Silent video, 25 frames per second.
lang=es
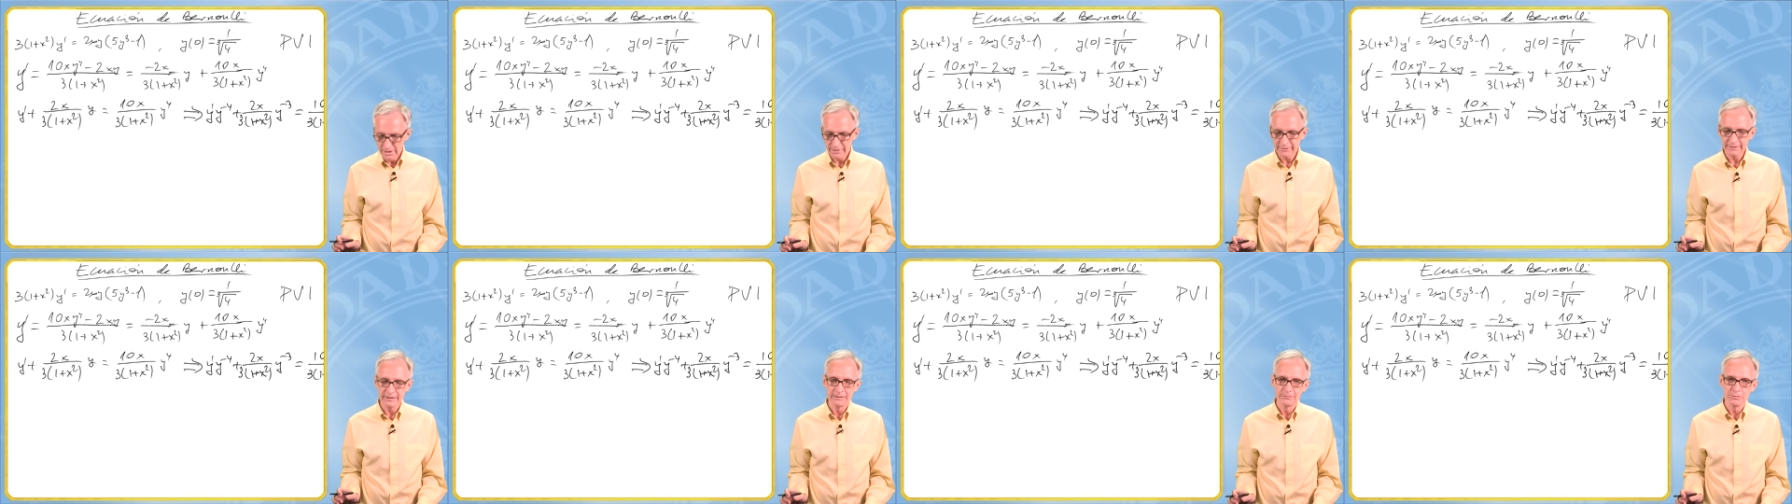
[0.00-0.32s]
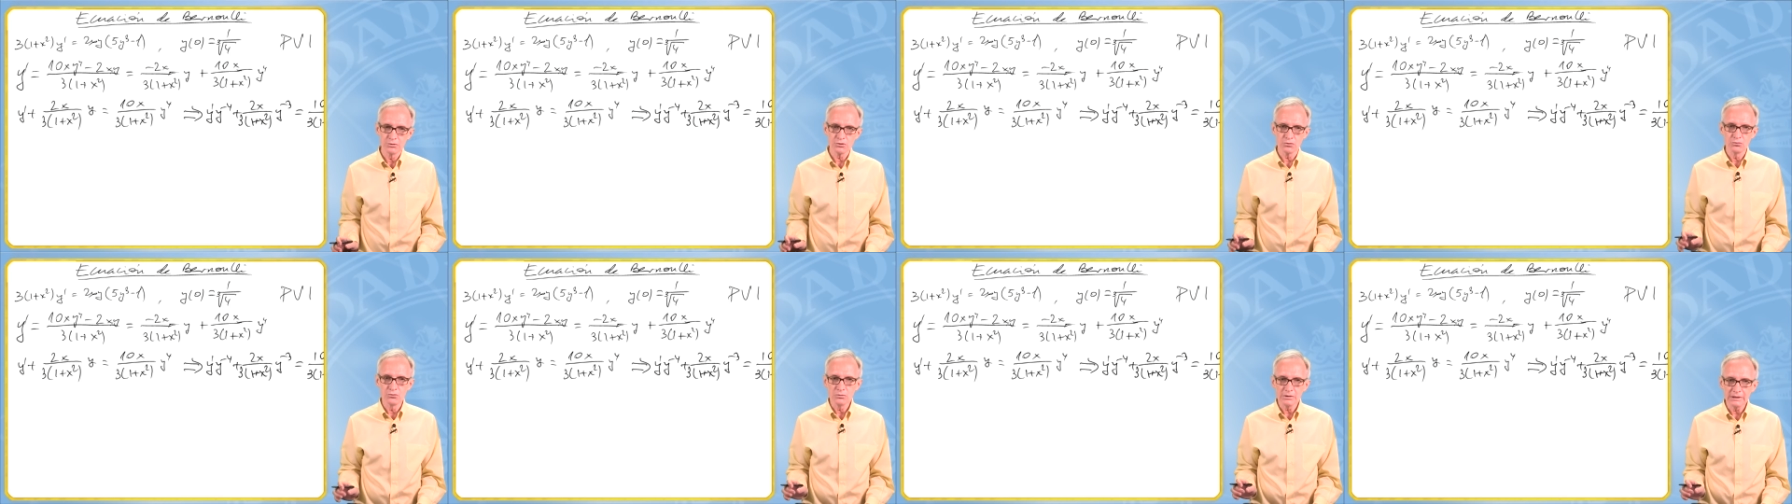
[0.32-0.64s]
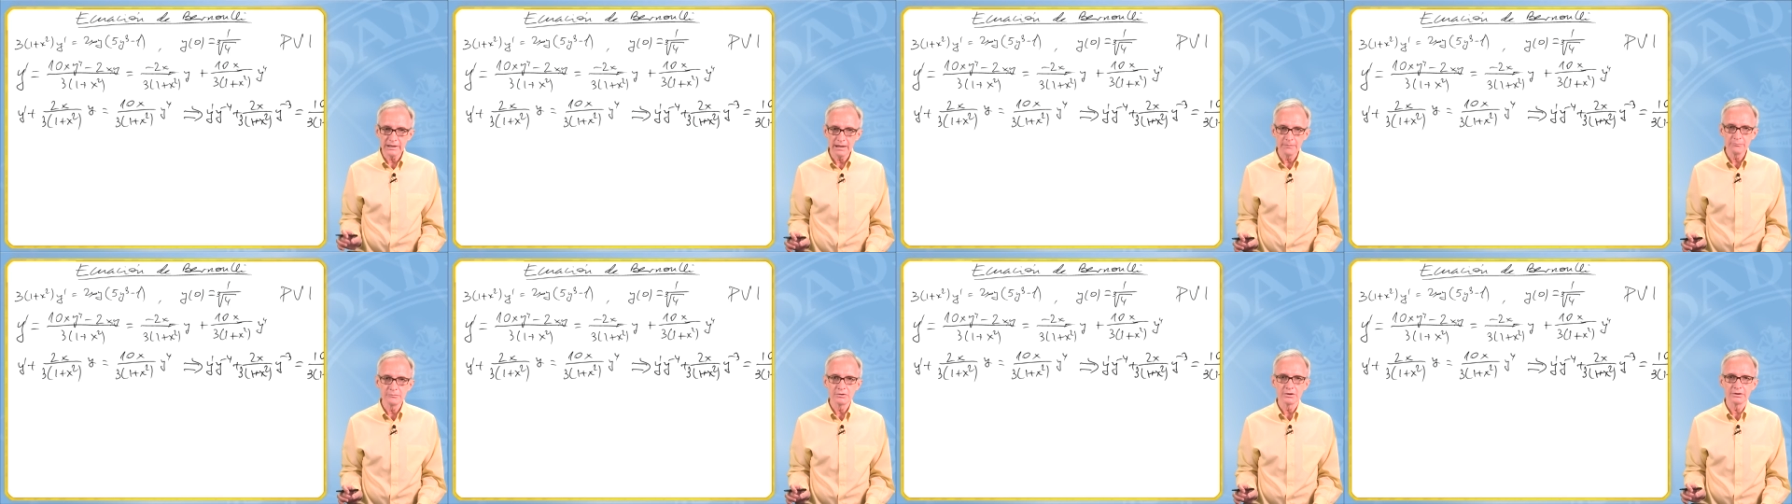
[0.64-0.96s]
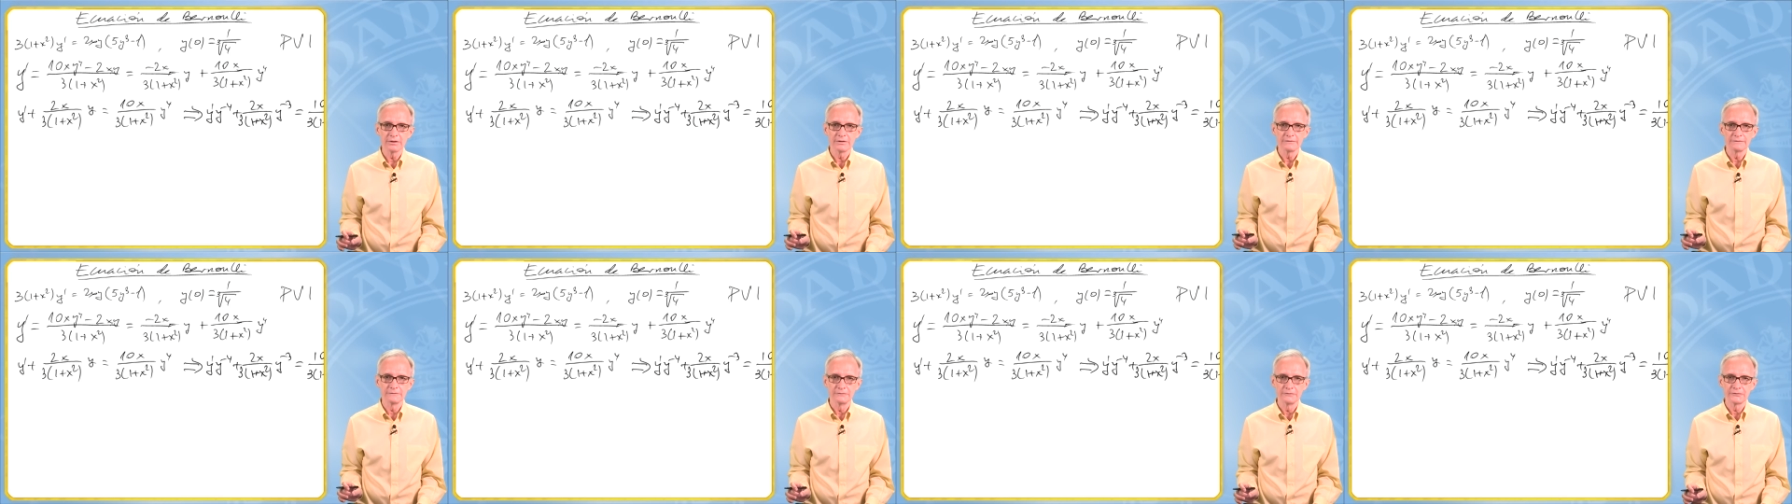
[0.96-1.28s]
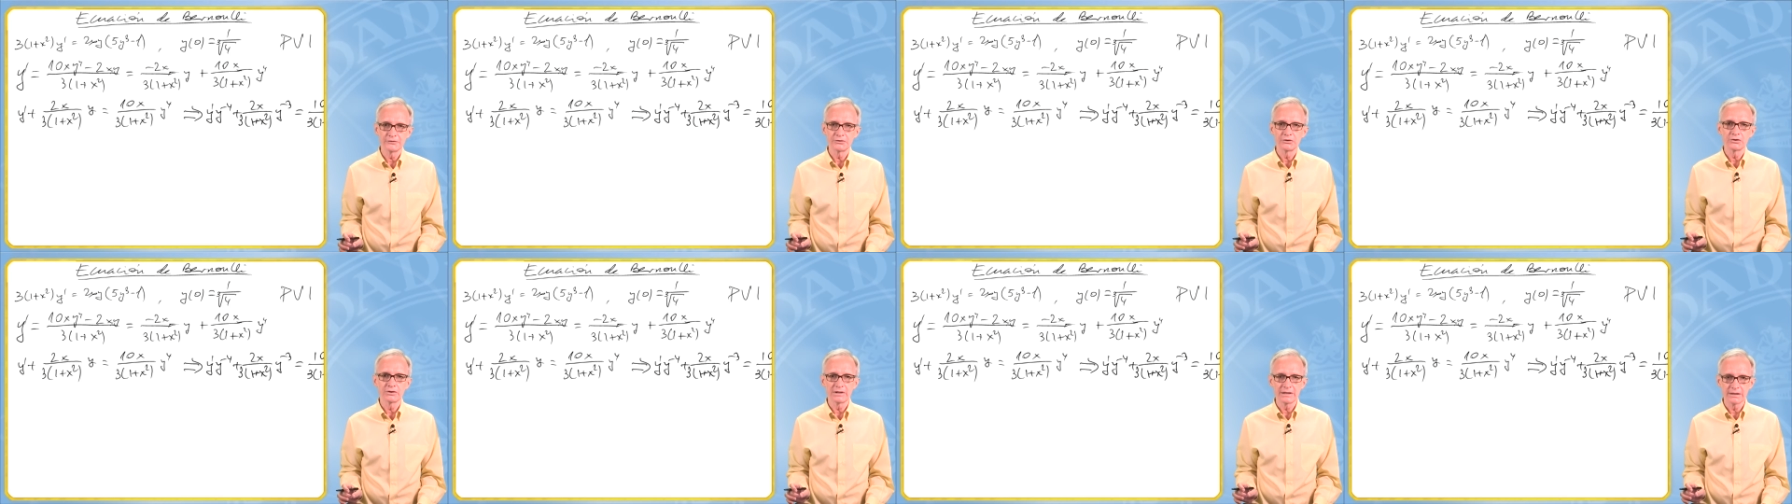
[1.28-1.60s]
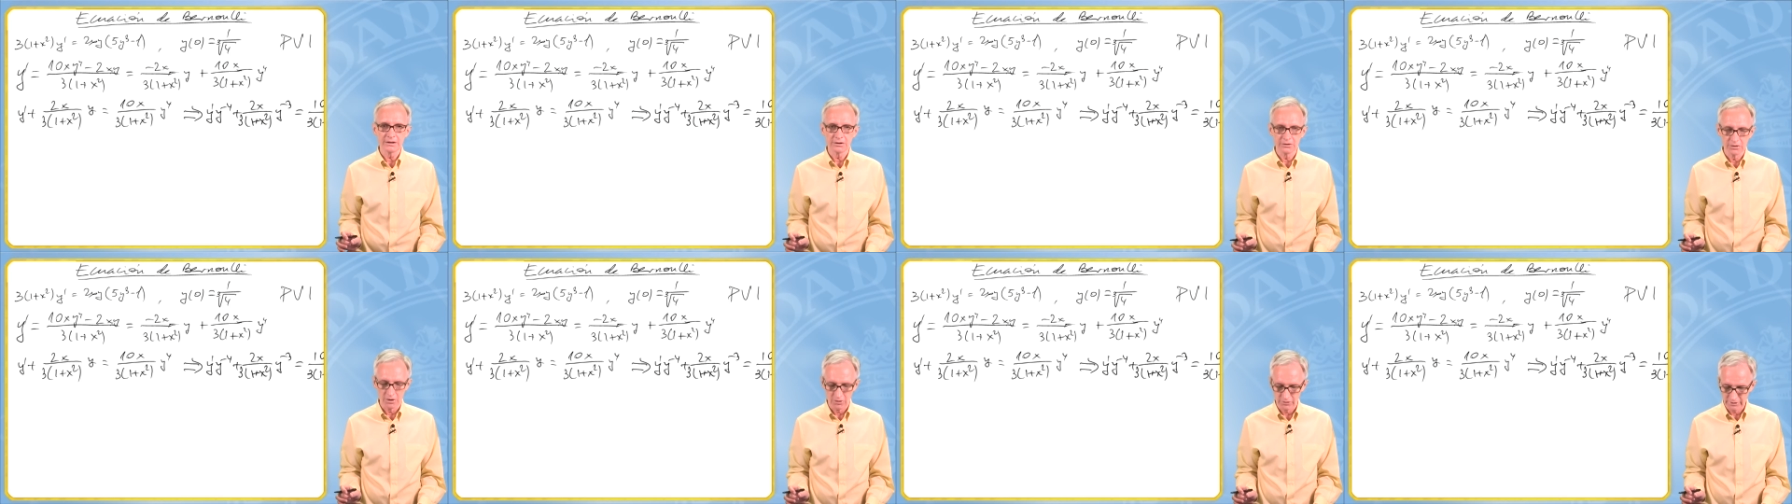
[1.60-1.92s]
hacemos un cambio de función
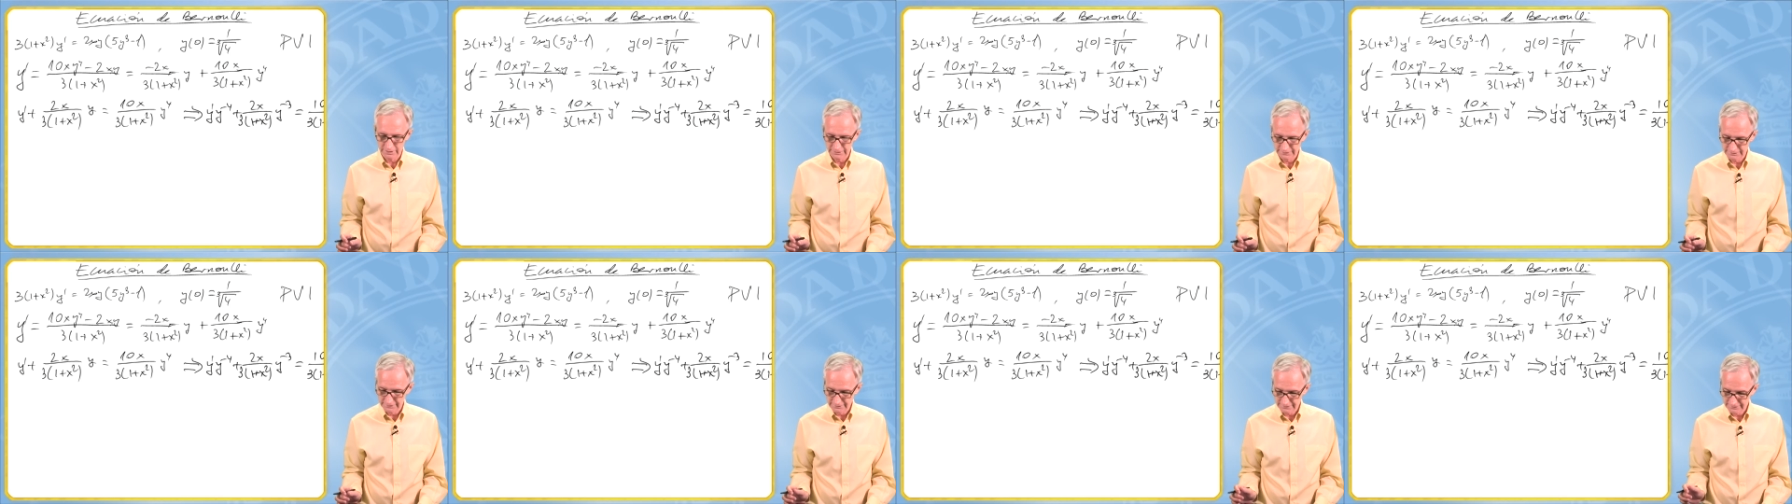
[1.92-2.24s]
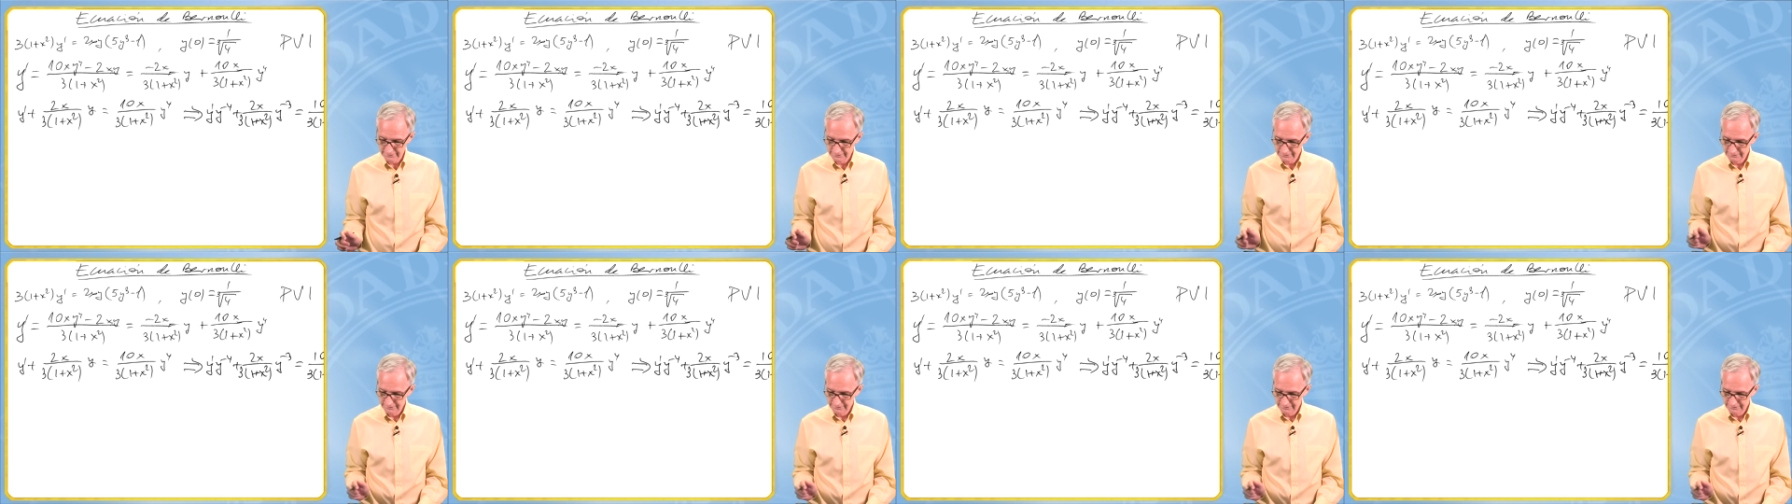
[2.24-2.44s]
incógnita.